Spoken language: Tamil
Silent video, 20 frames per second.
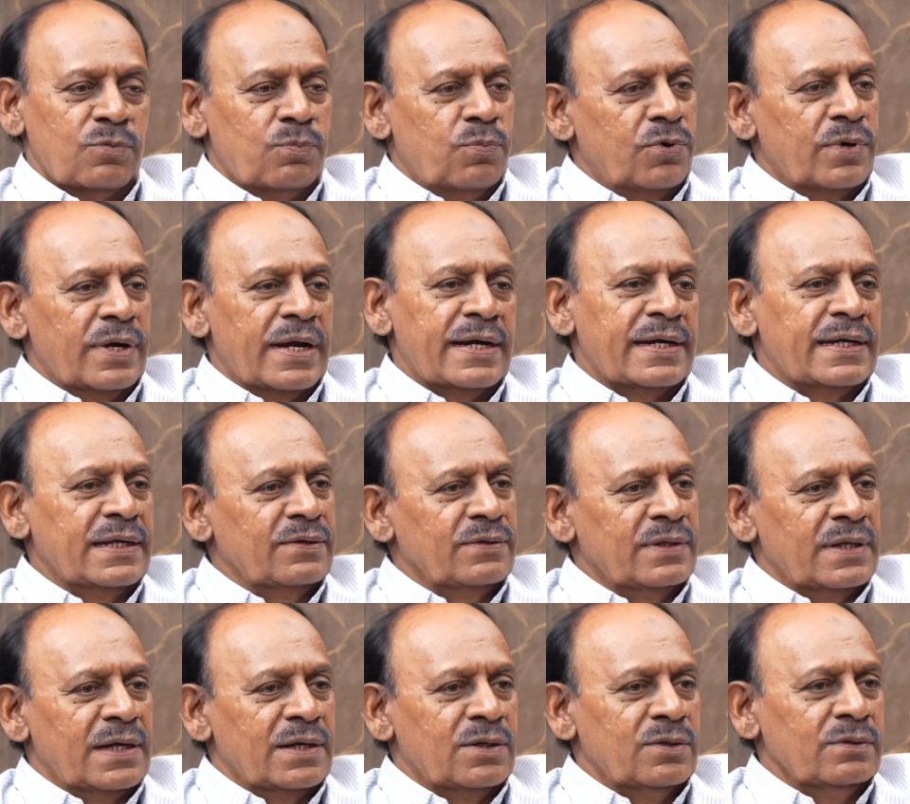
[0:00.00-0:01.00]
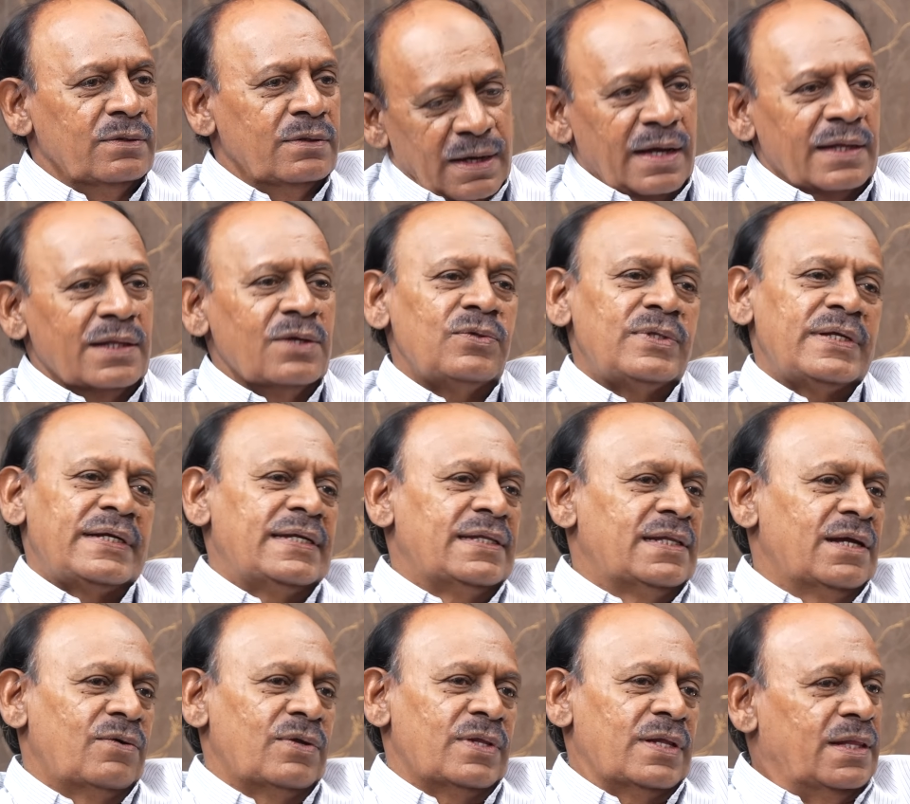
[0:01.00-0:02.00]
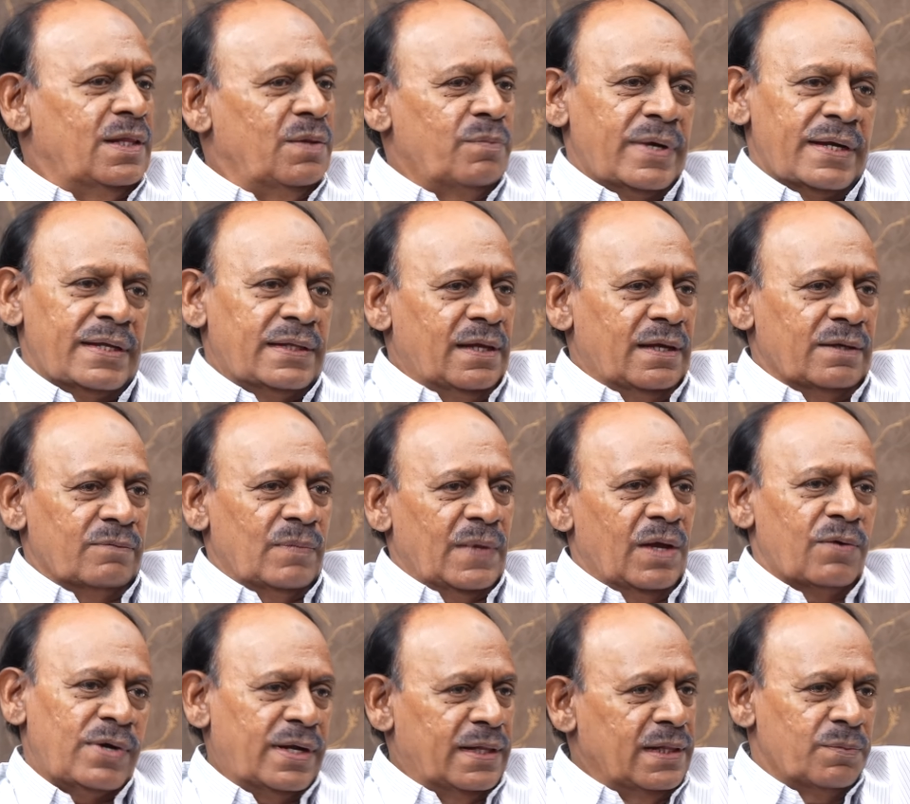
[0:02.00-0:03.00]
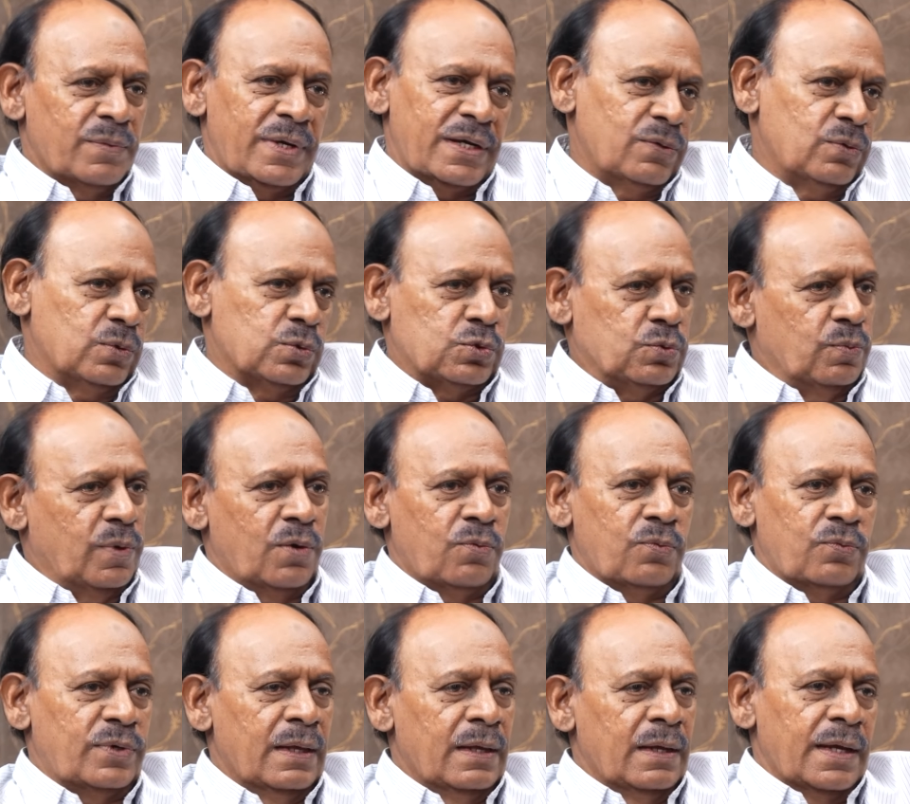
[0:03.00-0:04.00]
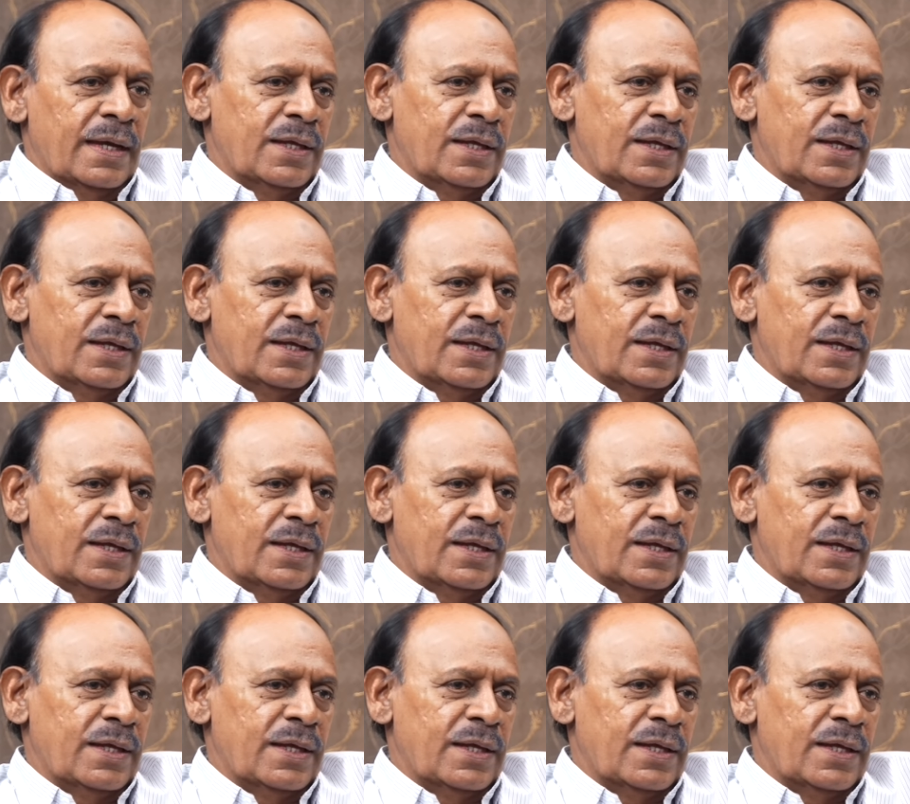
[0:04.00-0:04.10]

பொண்டாட்டி வந்தாலும் கதவு தட்டி தான் வந்து அந்த மாதிரி தான் அவர் அந்த மாதிரி ஒரு சுபாவம்